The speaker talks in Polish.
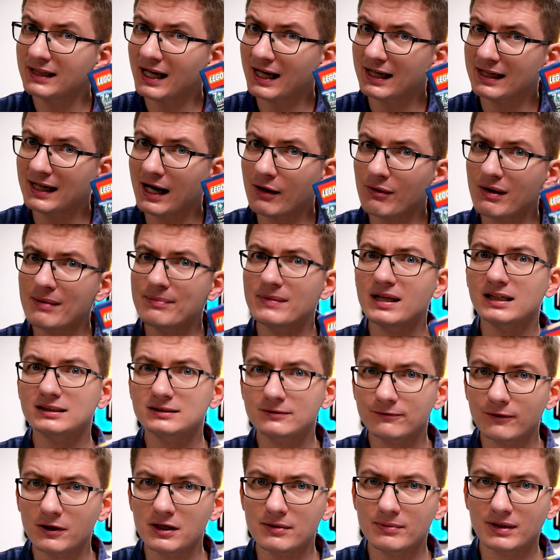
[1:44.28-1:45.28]
nagrałem na
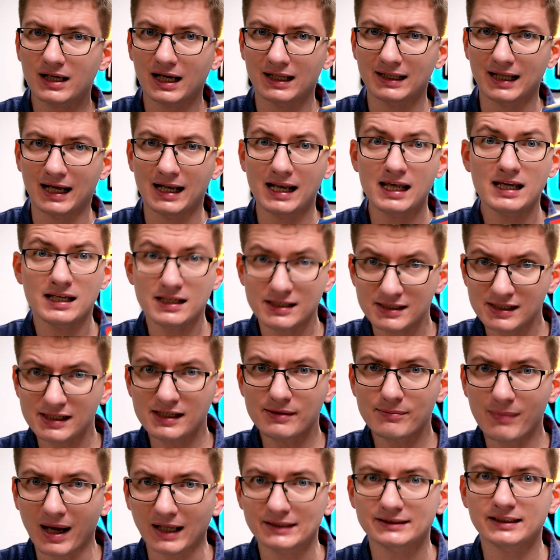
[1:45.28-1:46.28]
swoim kanale,
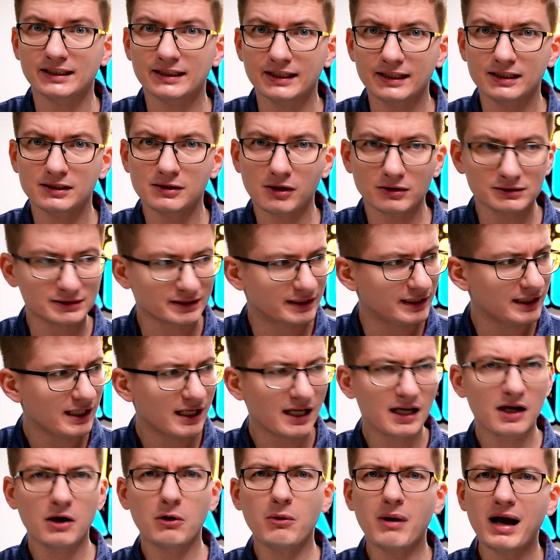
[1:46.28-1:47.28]
czyli Maciek i Klocki.
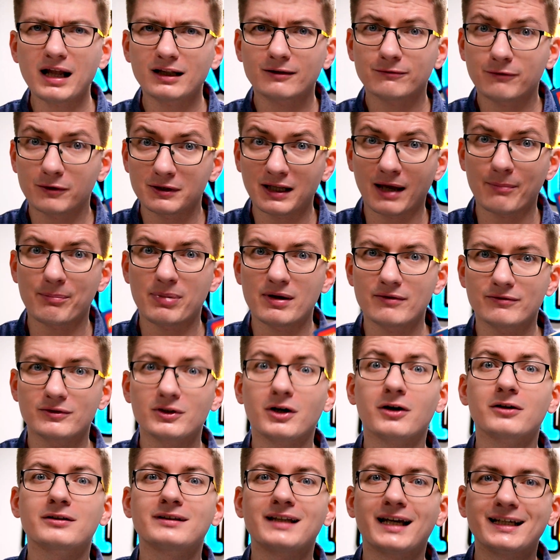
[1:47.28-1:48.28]
Łatwo na
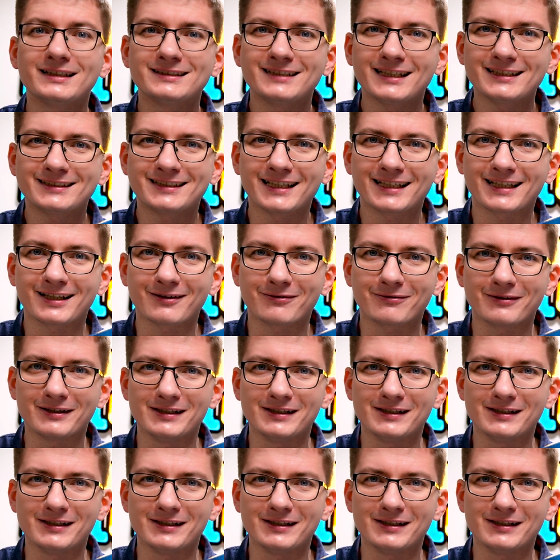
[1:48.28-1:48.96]
pewno odnajdziecie te